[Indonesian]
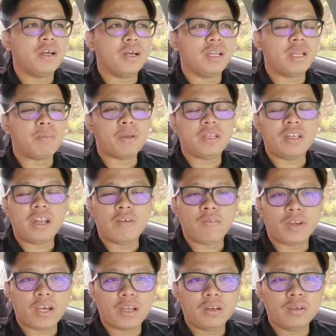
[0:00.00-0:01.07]
uh, dapat
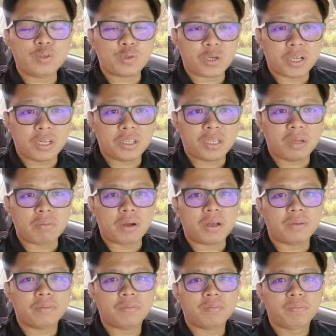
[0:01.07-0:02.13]
didafikan juga diterima.
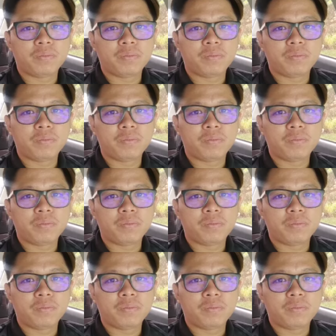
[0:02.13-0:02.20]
